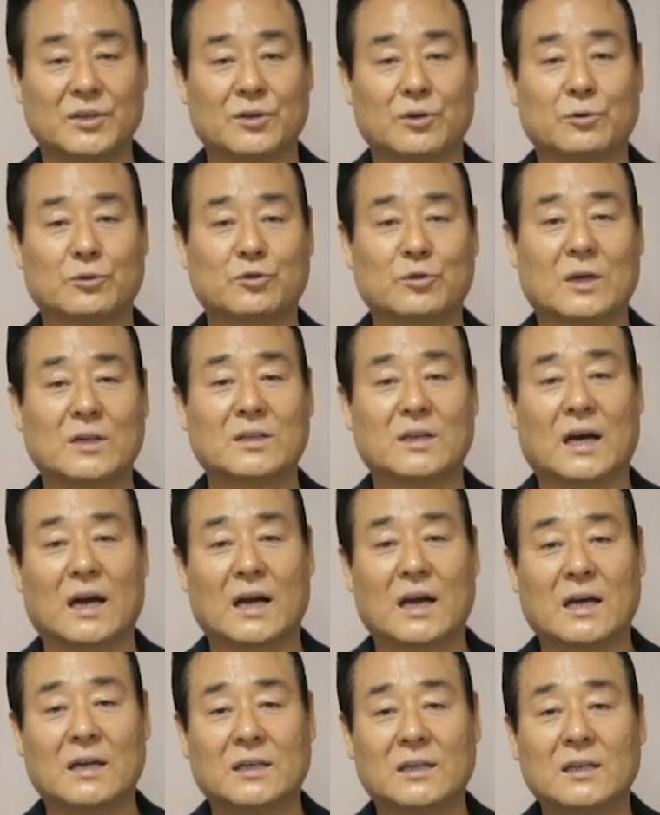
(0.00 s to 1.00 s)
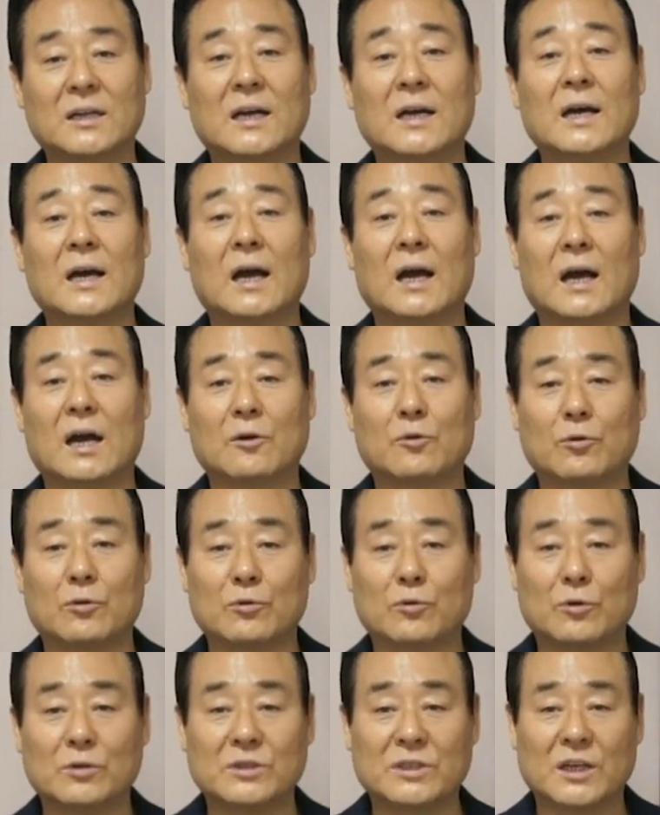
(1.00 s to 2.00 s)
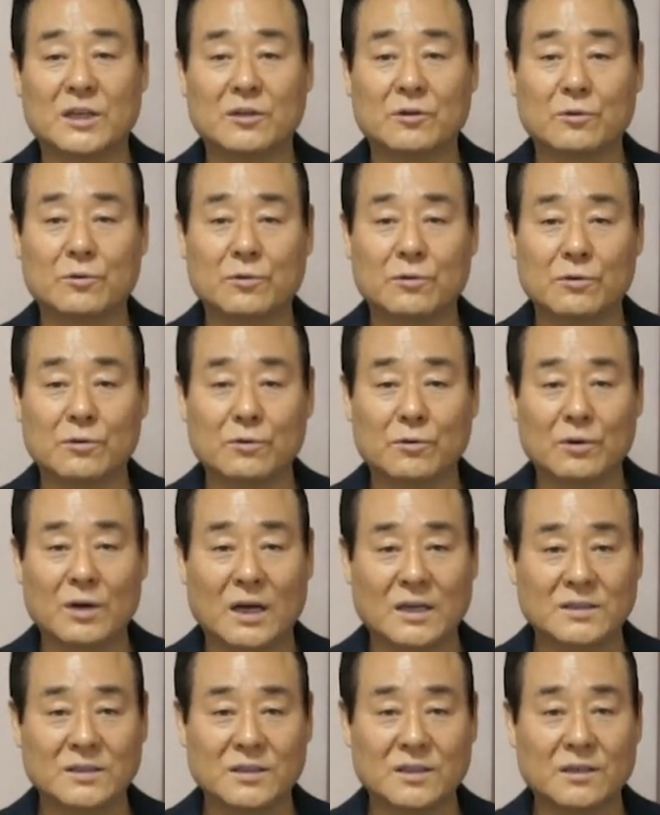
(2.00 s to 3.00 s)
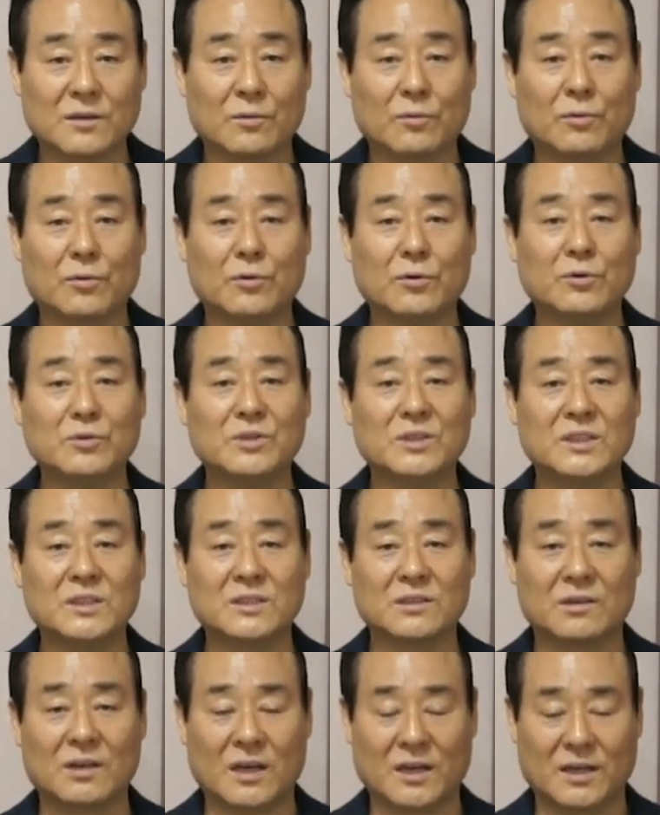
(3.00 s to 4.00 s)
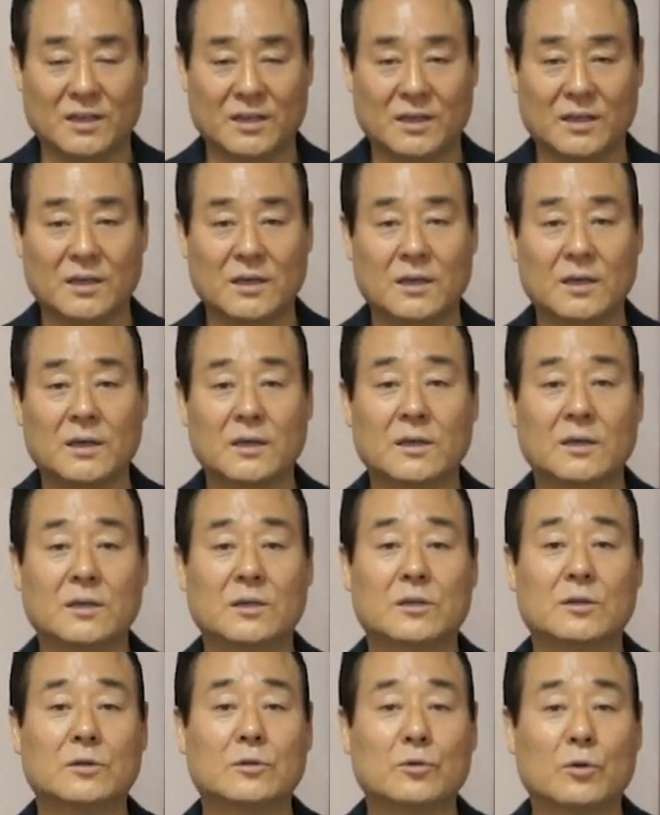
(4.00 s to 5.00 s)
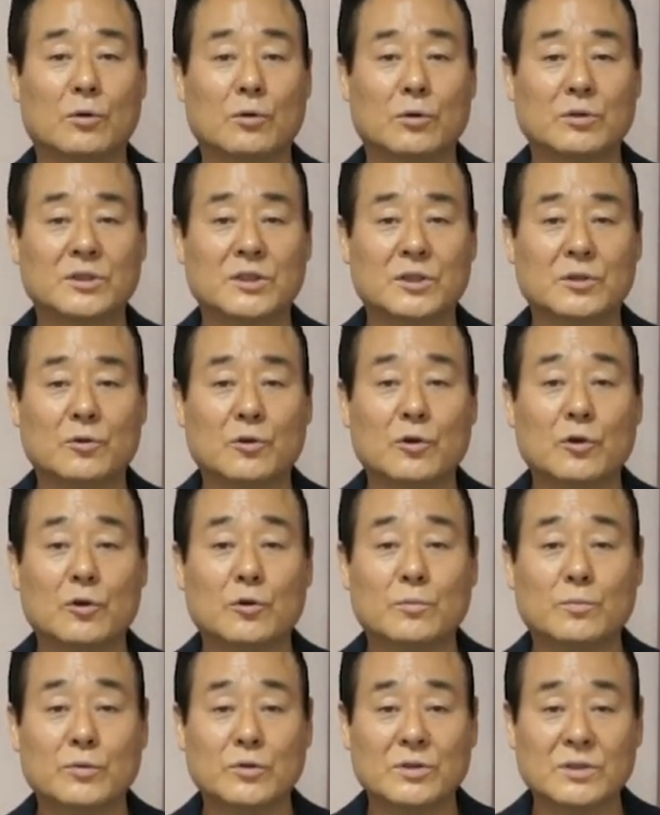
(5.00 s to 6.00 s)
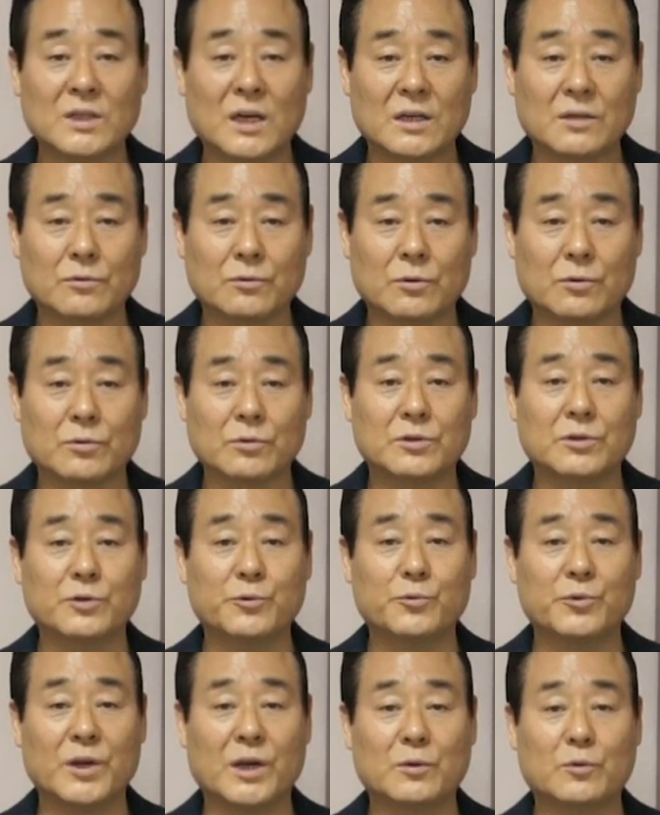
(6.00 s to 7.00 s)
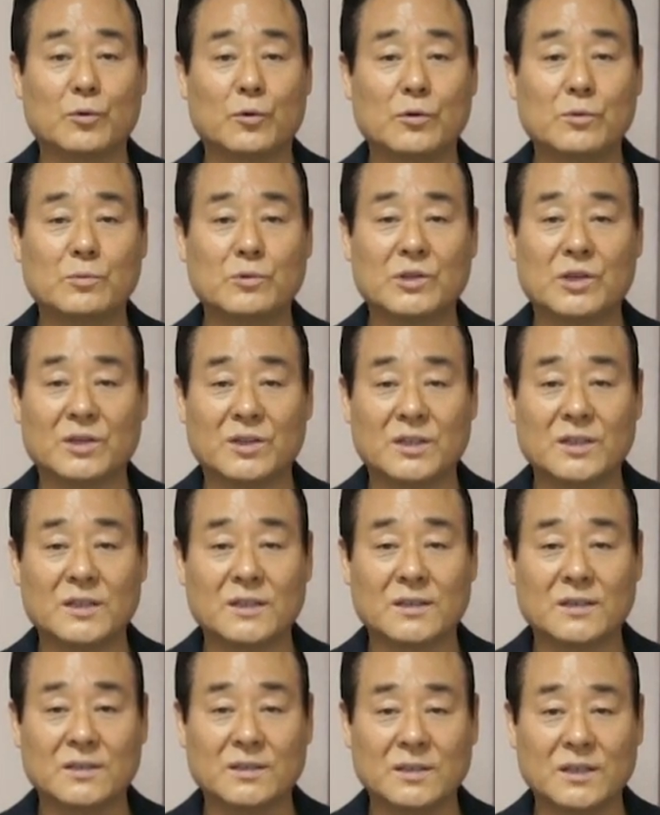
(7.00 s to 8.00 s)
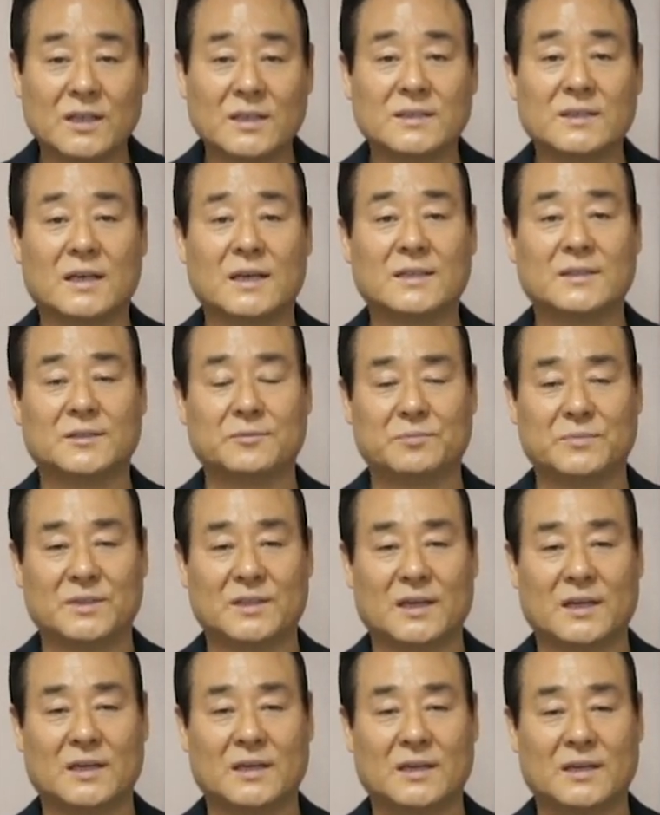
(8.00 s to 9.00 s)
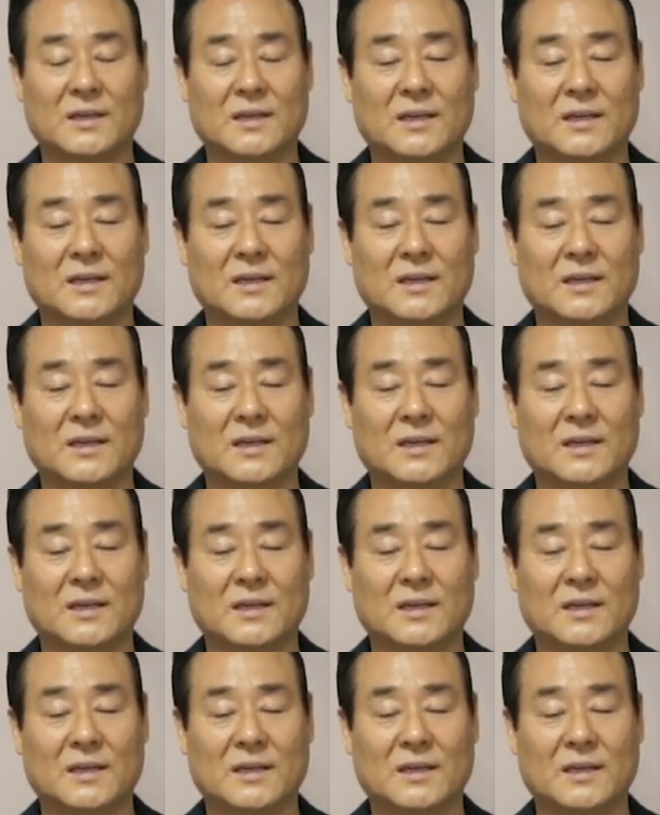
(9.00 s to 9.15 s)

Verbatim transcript: 여호수아는 아간을 아골골짜기로 끌고 가서 온 이스라엘이 그를 돌로 치고 불사르고 그 위에 돌무더기를 크게 쌓았습니다.